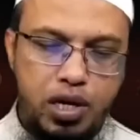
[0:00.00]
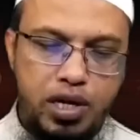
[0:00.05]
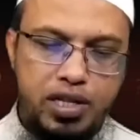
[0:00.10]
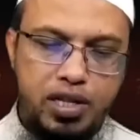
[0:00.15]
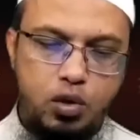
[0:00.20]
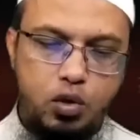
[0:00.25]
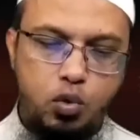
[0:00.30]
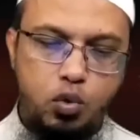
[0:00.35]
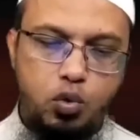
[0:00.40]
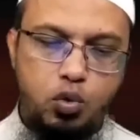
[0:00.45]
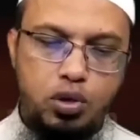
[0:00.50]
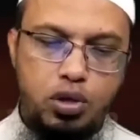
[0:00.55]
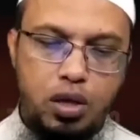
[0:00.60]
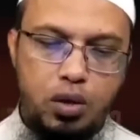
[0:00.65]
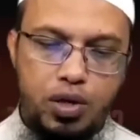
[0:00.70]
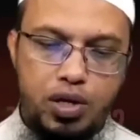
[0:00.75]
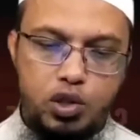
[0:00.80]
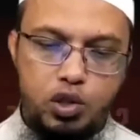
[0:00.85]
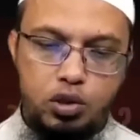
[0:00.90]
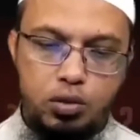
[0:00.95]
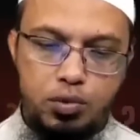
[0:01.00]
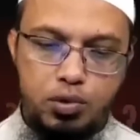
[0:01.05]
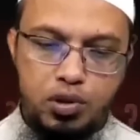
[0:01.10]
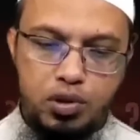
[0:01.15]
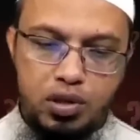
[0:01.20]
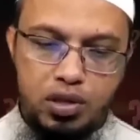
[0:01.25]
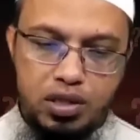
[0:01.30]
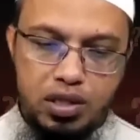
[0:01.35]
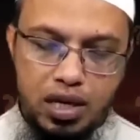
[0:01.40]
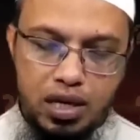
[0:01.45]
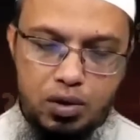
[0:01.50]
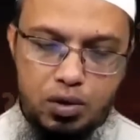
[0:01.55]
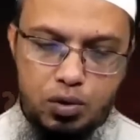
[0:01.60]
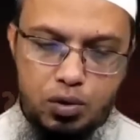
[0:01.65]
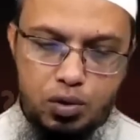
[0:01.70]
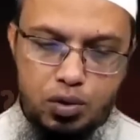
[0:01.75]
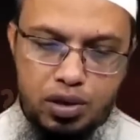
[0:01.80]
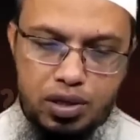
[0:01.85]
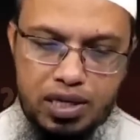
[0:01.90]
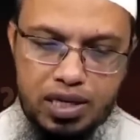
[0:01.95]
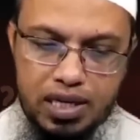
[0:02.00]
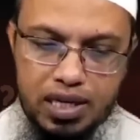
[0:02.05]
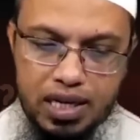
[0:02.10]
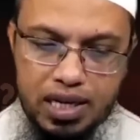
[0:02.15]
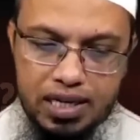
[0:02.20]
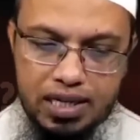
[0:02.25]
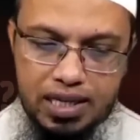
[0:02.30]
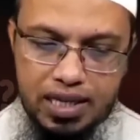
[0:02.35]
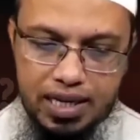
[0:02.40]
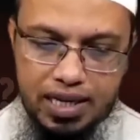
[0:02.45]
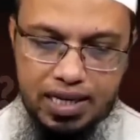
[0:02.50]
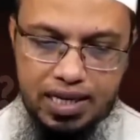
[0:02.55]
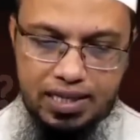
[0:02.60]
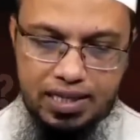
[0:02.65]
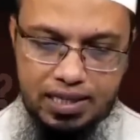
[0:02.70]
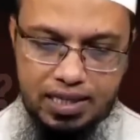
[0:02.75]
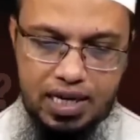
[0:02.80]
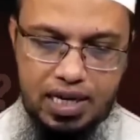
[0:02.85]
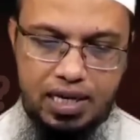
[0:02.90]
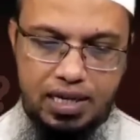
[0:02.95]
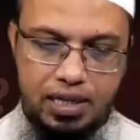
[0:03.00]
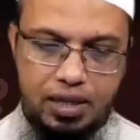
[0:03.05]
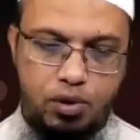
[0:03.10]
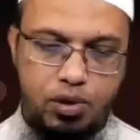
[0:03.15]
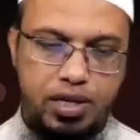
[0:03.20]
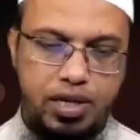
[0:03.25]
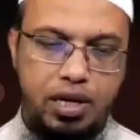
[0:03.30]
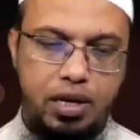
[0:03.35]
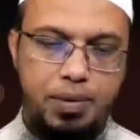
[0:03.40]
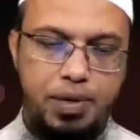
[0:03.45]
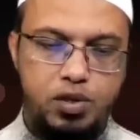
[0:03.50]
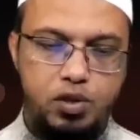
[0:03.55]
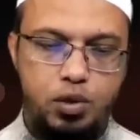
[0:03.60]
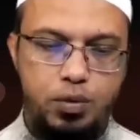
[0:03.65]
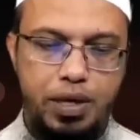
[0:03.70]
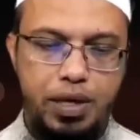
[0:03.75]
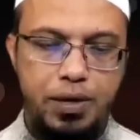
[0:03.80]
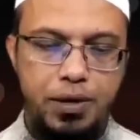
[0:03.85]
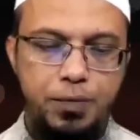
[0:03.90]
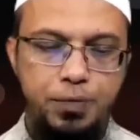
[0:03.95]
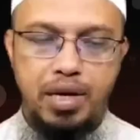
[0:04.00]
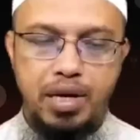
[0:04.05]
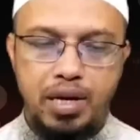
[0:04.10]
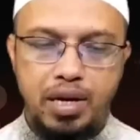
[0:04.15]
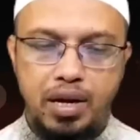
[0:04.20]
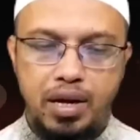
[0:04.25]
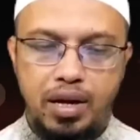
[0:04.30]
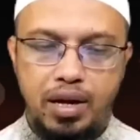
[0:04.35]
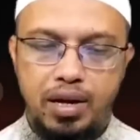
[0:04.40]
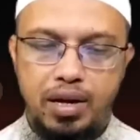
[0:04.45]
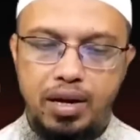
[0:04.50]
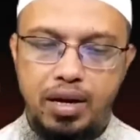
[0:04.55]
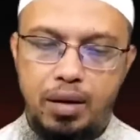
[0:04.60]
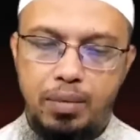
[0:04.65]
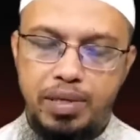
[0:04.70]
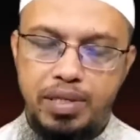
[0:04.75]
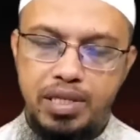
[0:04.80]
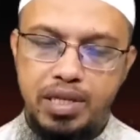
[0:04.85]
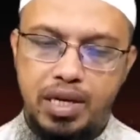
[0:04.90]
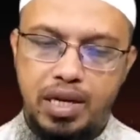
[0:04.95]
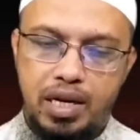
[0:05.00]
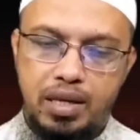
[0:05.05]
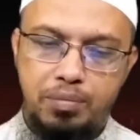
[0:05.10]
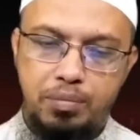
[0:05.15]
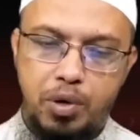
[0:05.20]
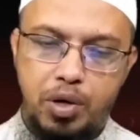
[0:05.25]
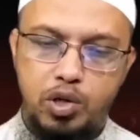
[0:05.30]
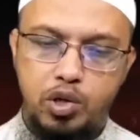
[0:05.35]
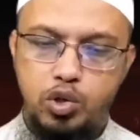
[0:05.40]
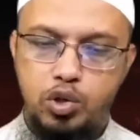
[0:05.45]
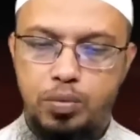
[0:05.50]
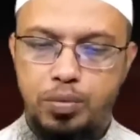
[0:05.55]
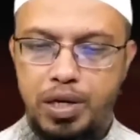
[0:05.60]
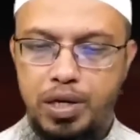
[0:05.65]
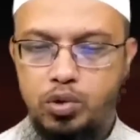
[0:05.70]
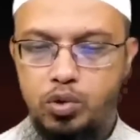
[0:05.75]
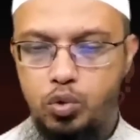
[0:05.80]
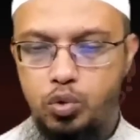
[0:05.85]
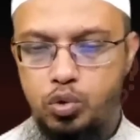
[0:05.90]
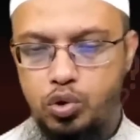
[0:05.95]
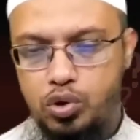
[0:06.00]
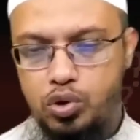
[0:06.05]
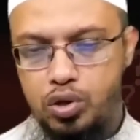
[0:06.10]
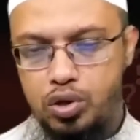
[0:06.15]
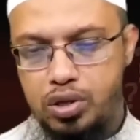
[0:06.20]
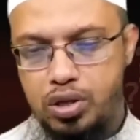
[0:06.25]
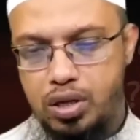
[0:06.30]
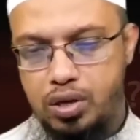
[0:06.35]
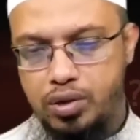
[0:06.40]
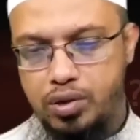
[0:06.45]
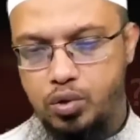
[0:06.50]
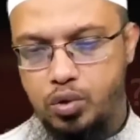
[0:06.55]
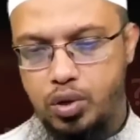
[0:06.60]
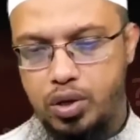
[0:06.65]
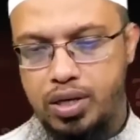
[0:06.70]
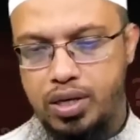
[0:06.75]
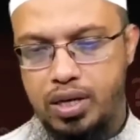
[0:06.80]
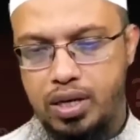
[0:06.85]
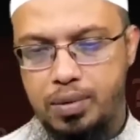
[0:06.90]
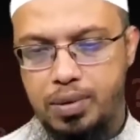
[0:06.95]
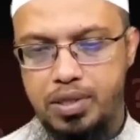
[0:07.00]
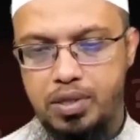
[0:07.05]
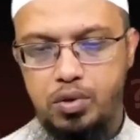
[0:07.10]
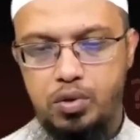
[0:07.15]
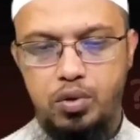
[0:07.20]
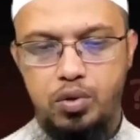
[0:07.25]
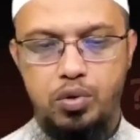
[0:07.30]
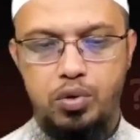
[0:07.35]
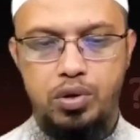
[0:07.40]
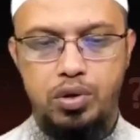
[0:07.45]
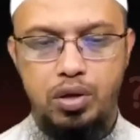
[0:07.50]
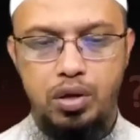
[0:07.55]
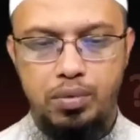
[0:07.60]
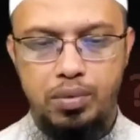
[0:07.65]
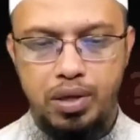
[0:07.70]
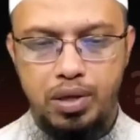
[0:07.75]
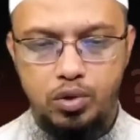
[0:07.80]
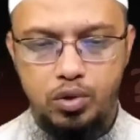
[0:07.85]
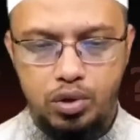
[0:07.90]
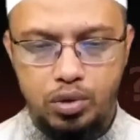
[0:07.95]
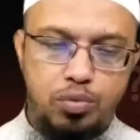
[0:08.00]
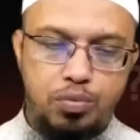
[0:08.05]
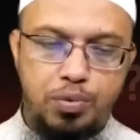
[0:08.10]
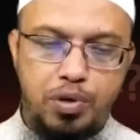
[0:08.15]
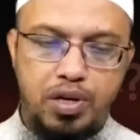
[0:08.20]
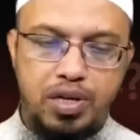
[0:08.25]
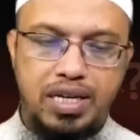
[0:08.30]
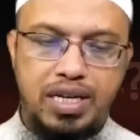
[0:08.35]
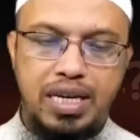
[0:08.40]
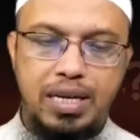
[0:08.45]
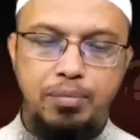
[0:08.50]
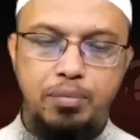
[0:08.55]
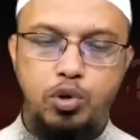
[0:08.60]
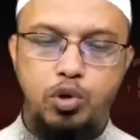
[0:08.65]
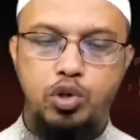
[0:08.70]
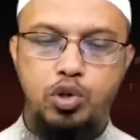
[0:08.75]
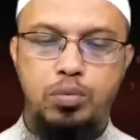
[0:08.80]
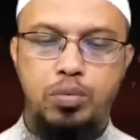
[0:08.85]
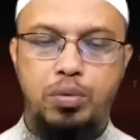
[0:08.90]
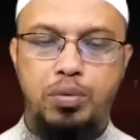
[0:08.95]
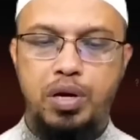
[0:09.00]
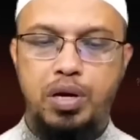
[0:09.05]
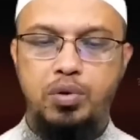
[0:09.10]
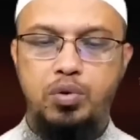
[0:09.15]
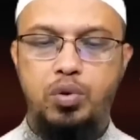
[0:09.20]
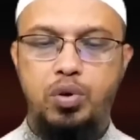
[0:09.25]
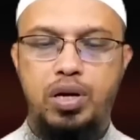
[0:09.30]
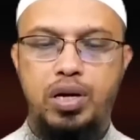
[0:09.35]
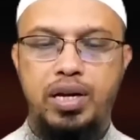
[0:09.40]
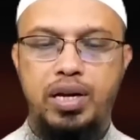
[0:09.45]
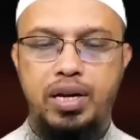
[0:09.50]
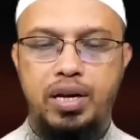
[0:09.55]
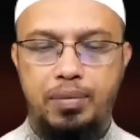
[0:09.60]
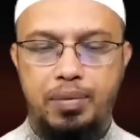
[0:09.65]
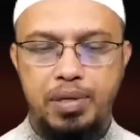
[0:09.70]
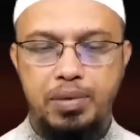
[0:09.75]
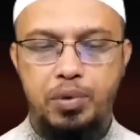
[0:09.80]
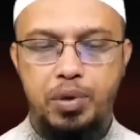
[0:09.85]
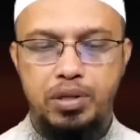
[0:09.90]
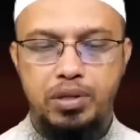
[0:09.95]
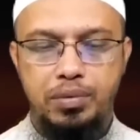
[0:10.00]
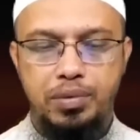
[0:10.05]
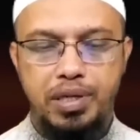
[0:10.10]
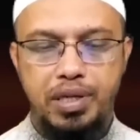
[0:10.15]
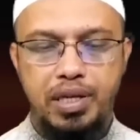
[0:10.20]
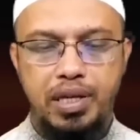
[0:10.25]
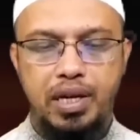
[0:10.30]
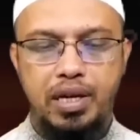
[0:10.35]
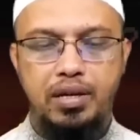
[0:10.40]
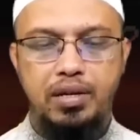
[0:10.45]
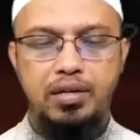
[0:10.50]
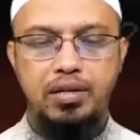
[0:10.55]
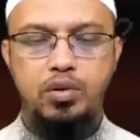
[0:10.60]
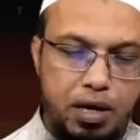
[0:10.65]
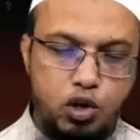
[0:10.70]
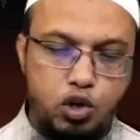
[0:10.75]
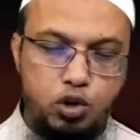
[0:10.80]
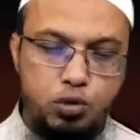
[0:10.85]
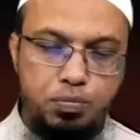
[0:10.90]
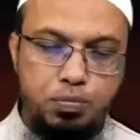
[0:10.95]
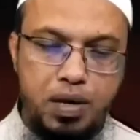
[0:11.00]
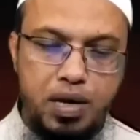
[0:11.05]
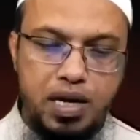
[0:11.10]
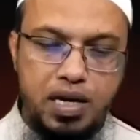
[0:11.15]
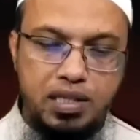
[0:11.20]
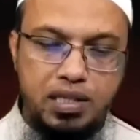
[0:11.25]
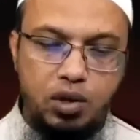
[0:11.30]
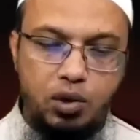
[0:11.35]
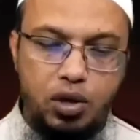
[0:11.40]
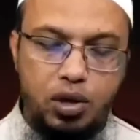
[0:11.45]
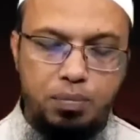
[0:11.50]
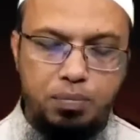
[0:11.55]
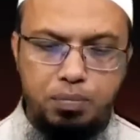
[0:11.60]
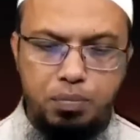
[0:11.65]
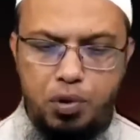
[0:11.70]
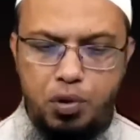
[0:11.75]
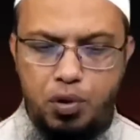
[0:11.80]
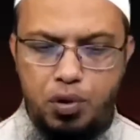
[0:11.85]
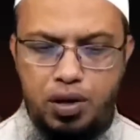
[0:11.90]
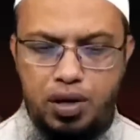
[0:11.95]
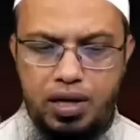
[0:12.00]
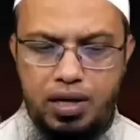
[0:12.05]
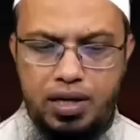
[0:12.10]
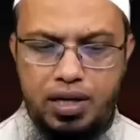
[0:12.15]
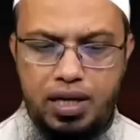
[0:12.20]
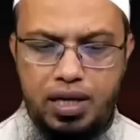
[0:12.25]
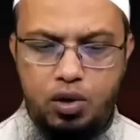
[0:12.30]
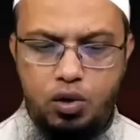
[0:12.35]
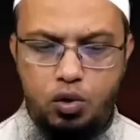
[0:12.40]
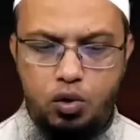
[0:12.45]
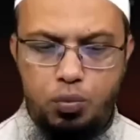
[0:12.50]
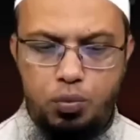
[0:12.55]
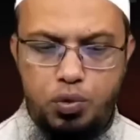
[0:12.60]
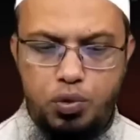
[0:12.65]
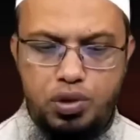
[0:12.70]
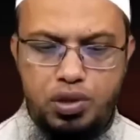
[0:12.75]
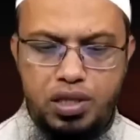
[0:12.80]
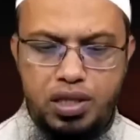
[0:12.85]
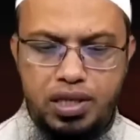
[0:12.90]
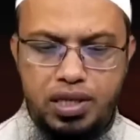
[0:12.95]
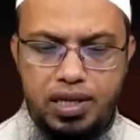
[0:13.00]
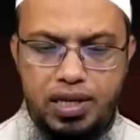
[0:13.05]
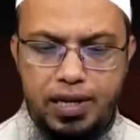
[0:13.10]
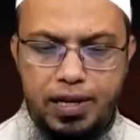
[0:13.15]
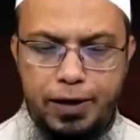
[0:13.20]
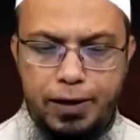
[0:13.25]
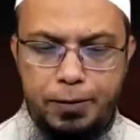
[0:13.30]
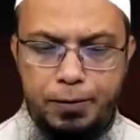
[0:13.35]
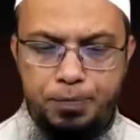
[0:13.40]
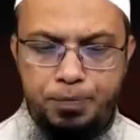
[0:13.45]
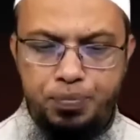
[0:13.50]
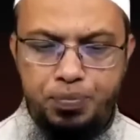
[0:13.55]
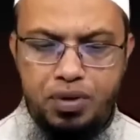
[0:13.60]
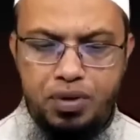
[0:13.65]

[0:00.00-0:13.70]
মহিলাদের রুকু দেওয়ার সময় যদি টাকনুর গিরা দেখা যায় তাহলে কি নামাজ হবে মেয়েরা নামাজে কেরাত পড়ার সময় একটু উচ্চস্বরে তেলাওয়াত করলে কি নামাজের কোনো ক্ষতি হবে ওজুর পর ক্রিম লোশন ব্যবহার করলে নামাজ পড়া যাবে কিনা মানুষ মারা যাওয়ার পর নাকি উপর থেকে